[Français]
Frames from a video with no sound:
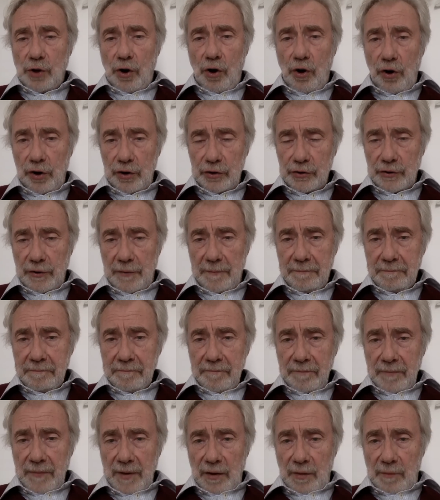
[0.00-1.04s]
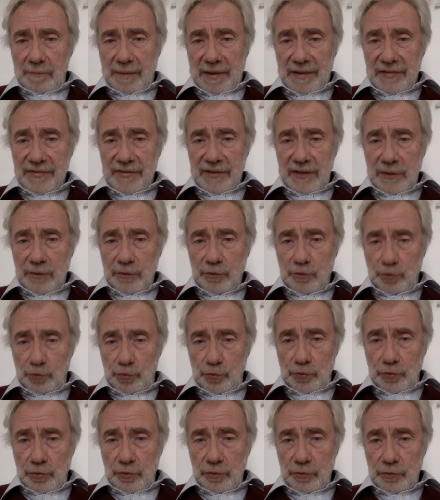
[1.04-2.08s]
ordre passé
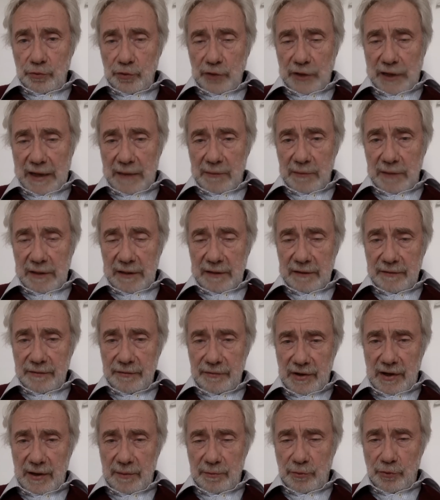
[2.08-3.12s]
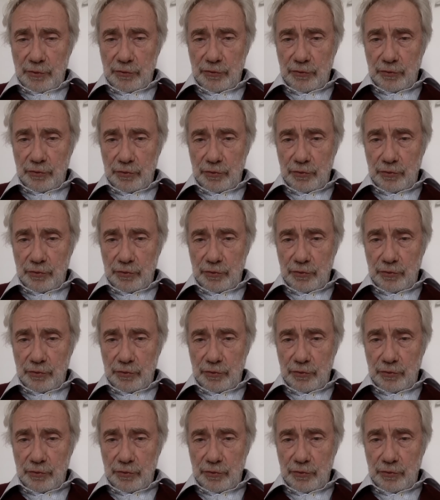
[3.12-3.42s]
du, du, Kremlin vers M.